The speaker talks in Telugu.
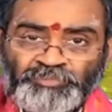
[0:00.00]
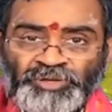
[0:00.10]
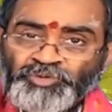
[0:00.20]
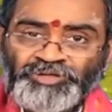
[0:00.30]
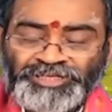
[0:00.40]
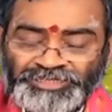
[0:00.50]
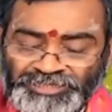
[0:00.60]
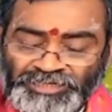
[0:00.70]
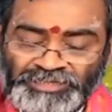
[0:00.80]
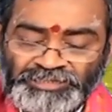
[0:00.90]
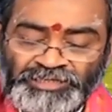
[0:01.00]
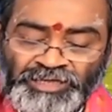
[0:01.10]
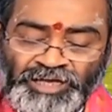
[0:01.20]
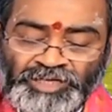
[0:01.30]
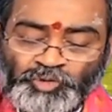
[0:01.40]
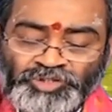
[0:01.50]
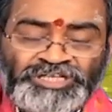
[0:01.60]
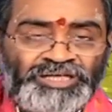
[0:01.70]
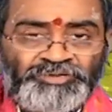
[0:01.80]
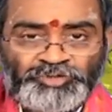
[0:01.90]
దమము అన్నారు ఇక్కడ ఆ
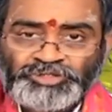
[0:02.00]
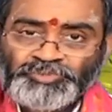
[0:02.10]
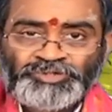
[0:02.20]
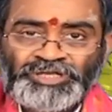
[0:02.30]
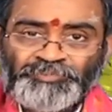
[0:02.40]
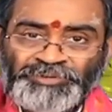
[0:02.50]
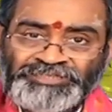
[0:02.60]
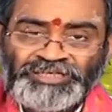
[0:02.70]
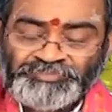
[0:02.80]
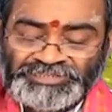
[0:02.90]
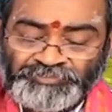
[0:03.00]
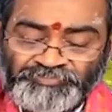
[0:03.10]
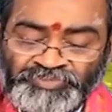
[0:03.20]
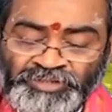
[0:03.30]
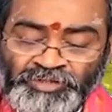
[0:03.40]
దోషాలు ఏమిటో చెప్తున్నారు పద్దెనిమిది